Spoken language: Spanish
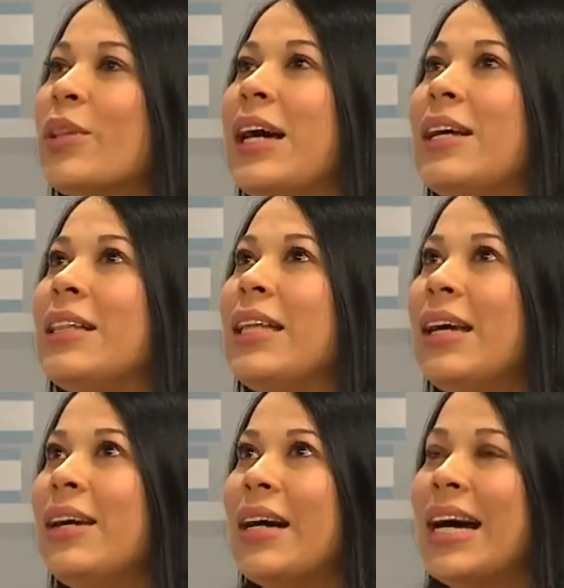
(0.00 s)

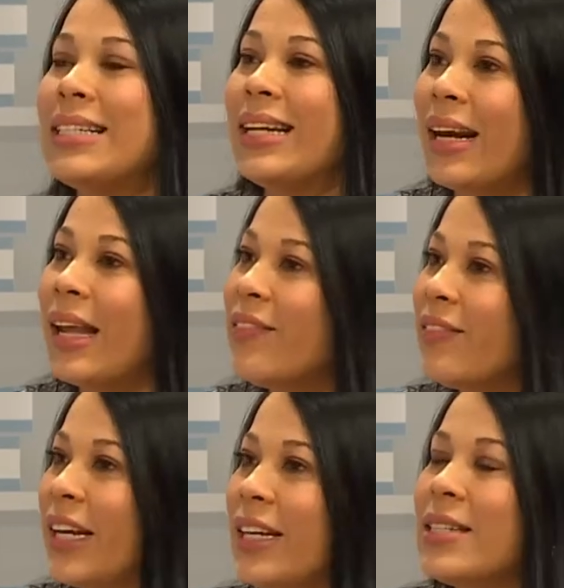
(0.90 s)
importante hacer la
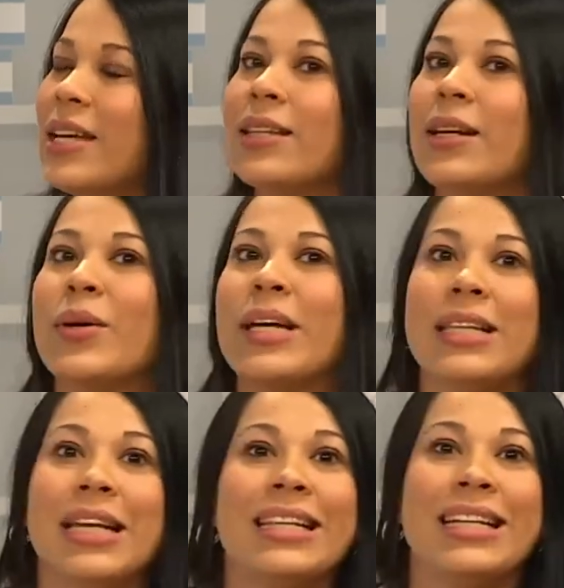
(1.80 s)
diferencia entre lo
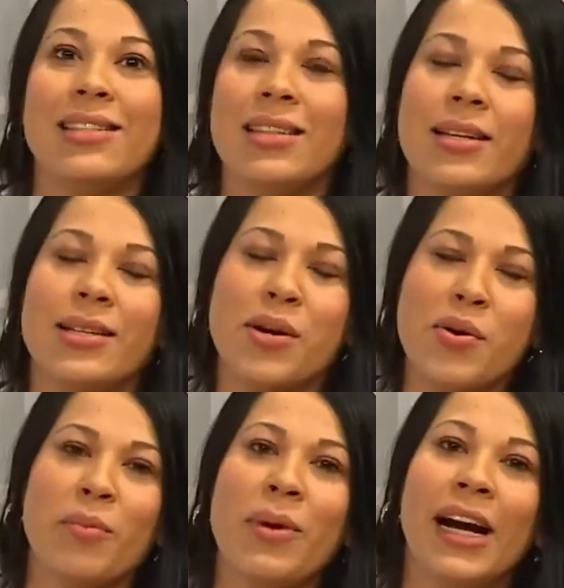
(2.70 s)
que es la
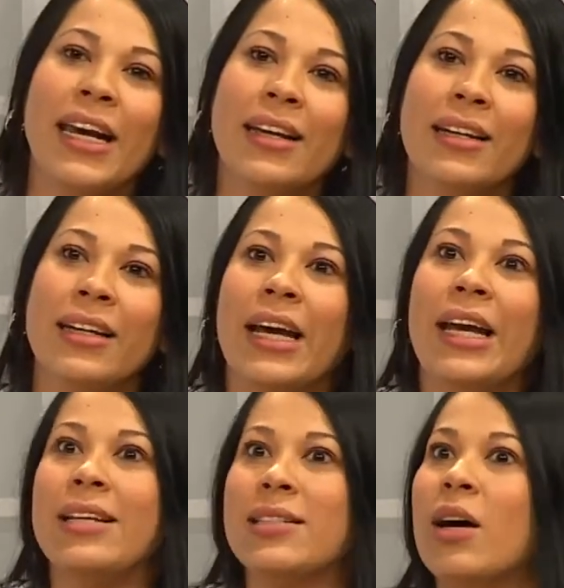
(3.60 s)
tristeza normal,
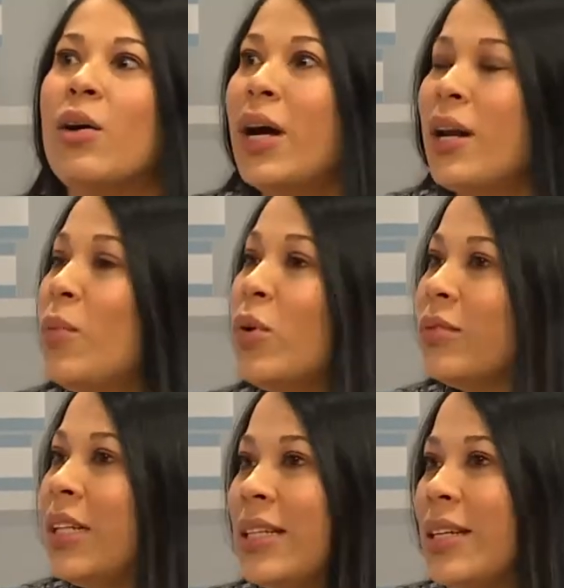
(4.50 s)
el estado de
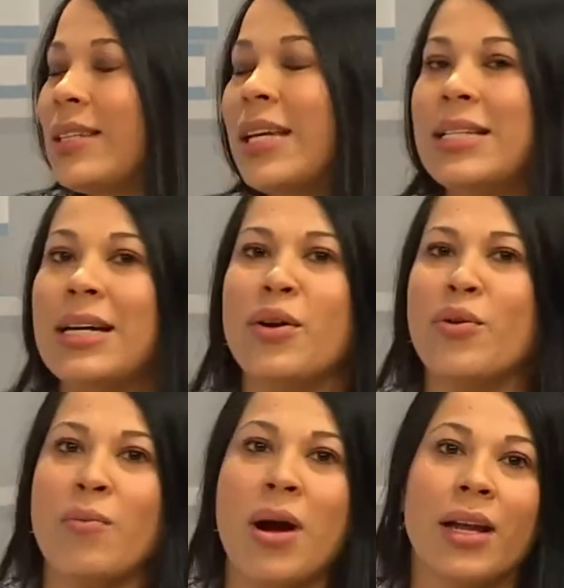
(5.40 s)
ánimo de tristeza
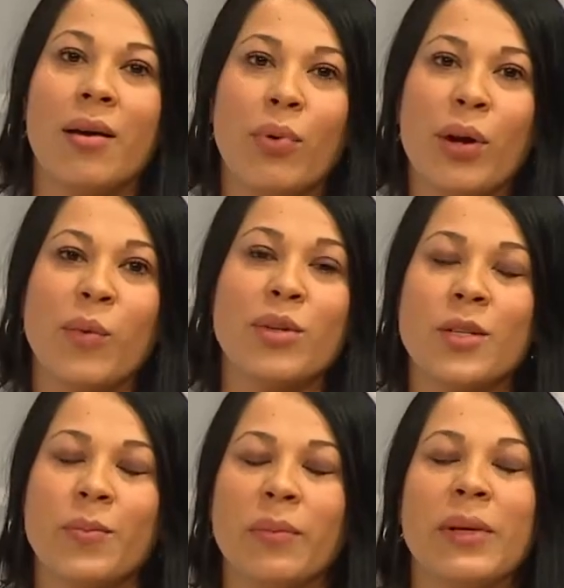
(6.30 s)
normal que
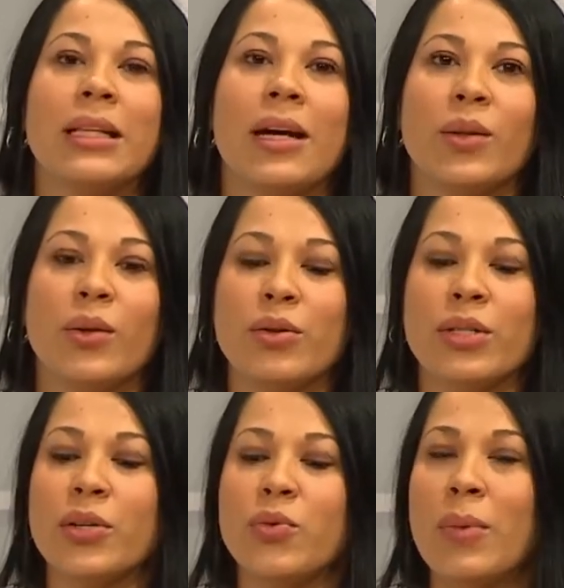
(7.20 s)
podemos experimentar todos
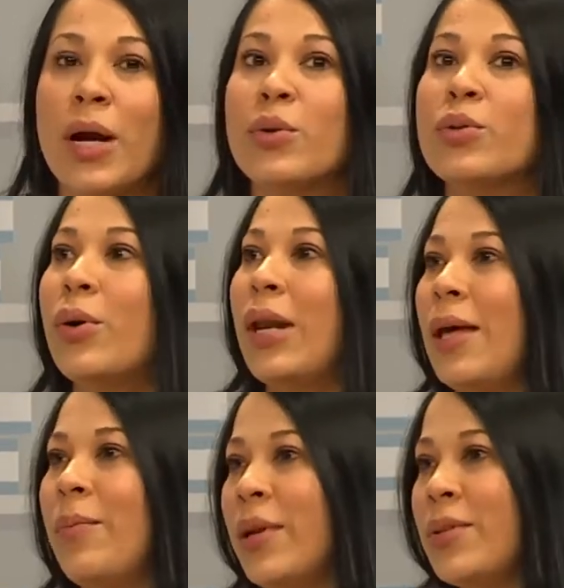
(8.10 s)
los seres humanos con
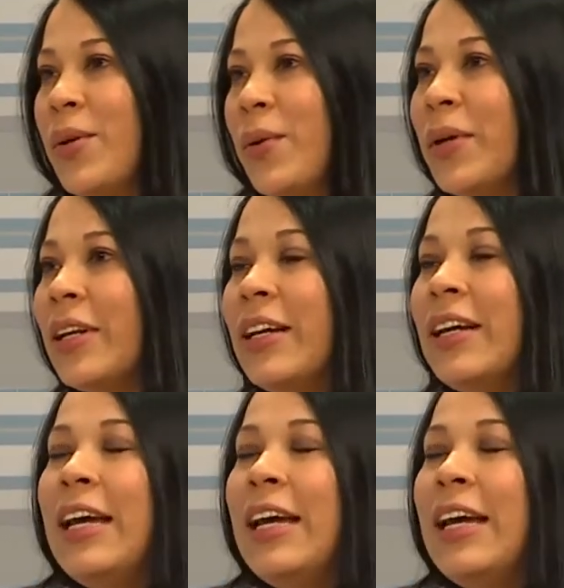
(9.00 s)
la depresión.